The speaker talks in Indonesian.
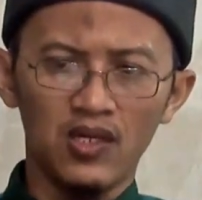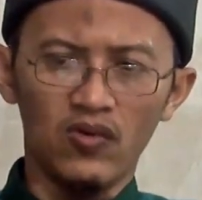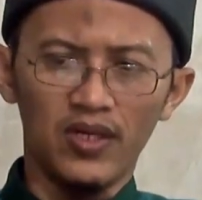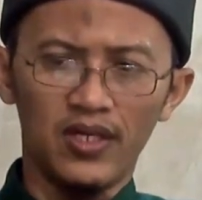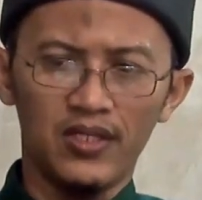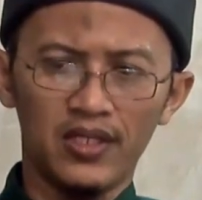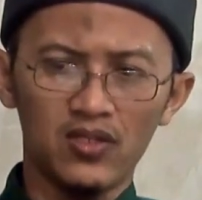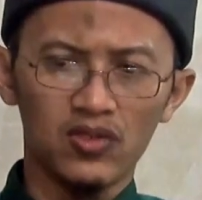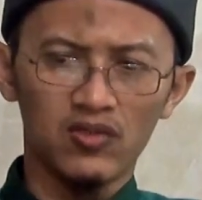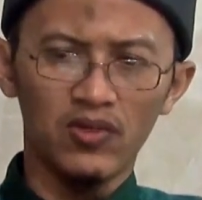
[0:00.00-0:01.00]

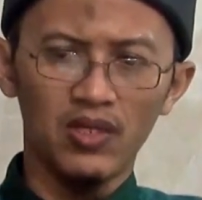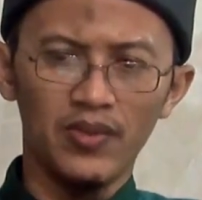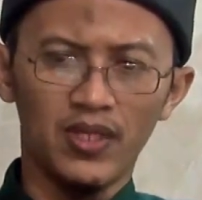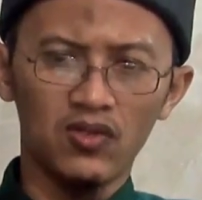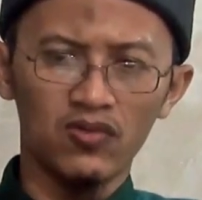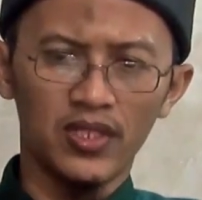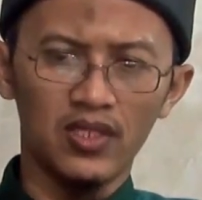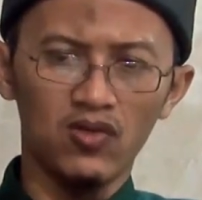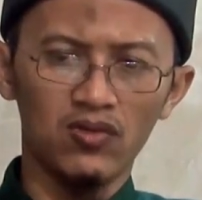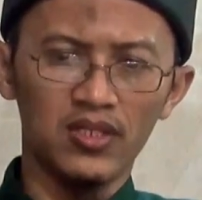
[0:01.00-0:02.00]
وأنس والبحر
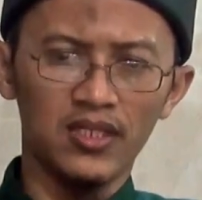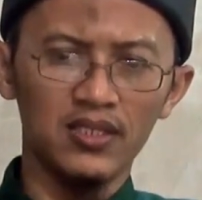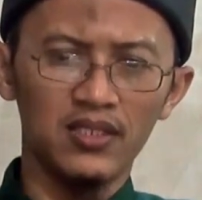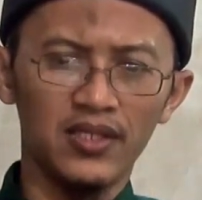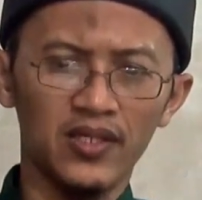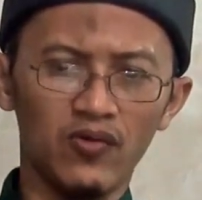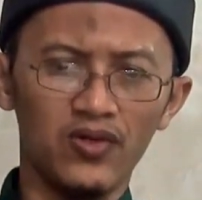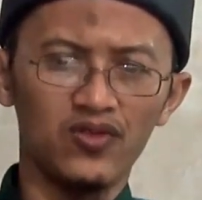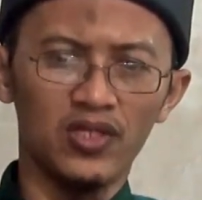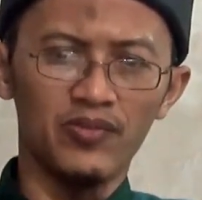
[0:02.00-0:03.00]
كالخدري
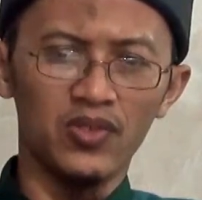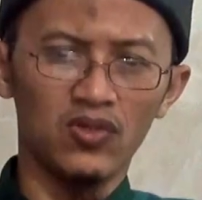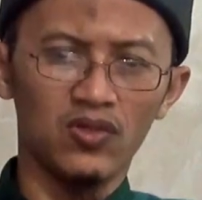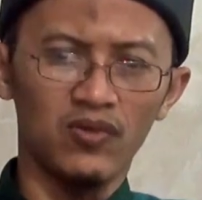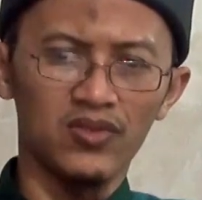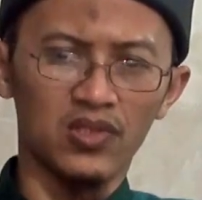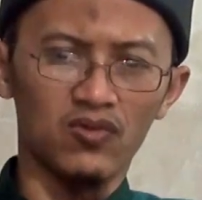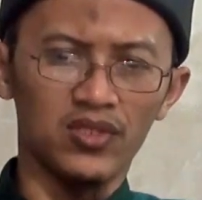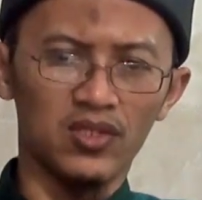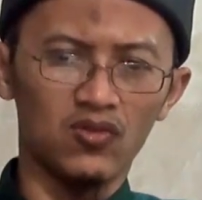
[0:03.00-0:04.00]
وجابر
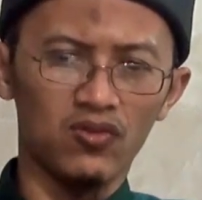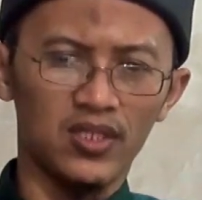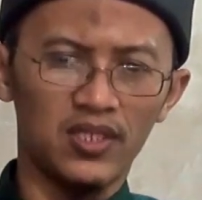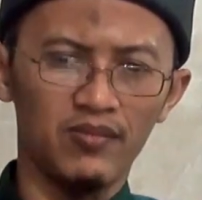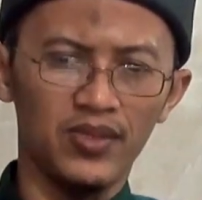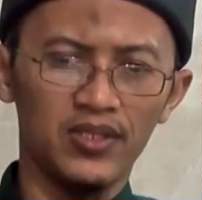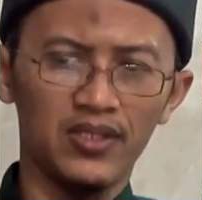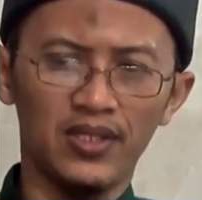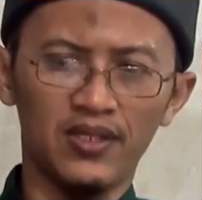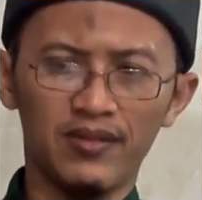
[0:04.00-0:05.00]
وزوجة
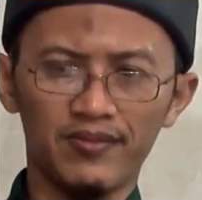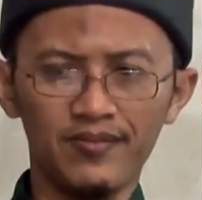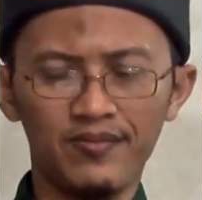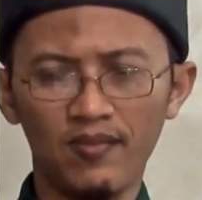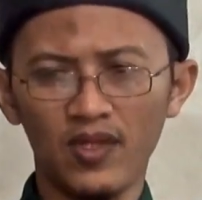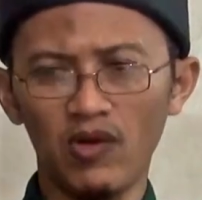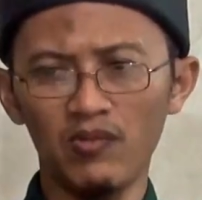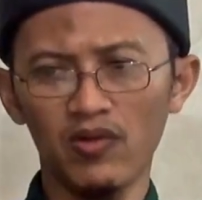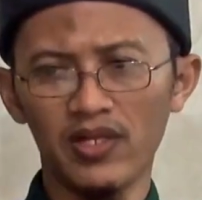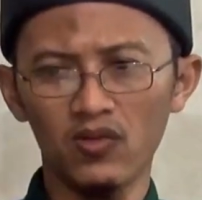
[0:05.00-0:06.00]
النبي
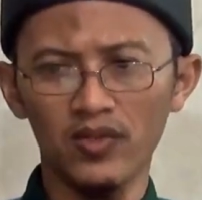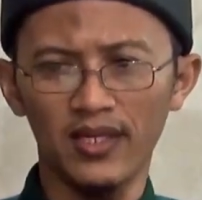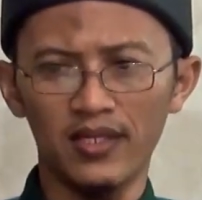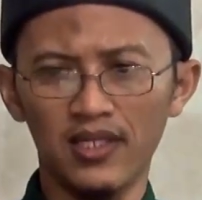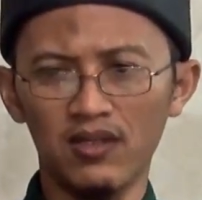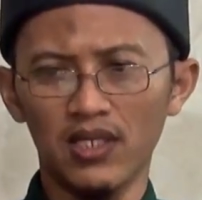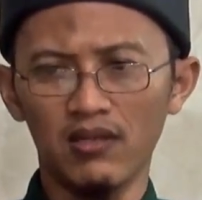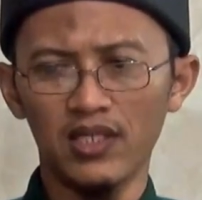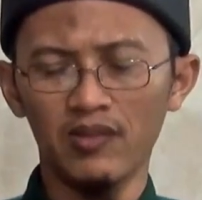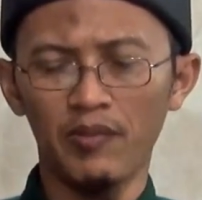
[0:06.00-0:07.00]
والمكثرون dan
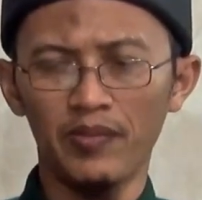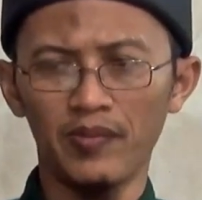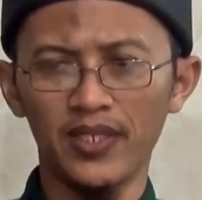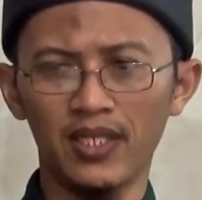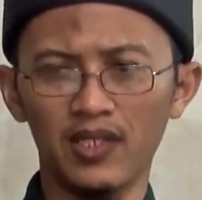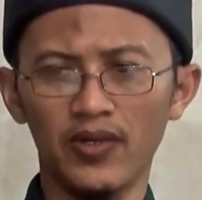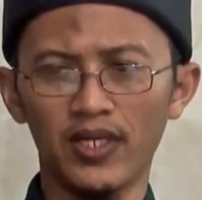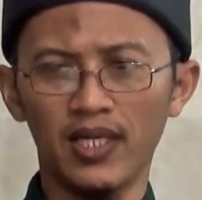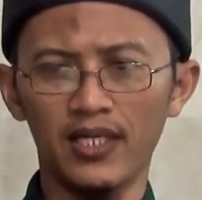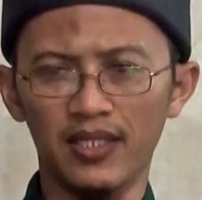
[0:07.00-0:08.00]
orang-orang yang memperbanyak
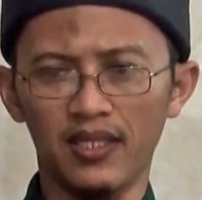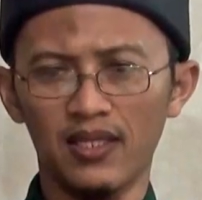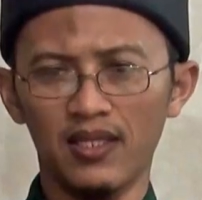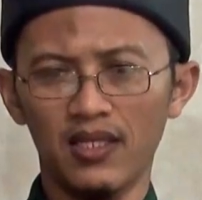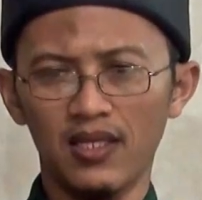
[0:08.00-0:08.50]
riwayat hadis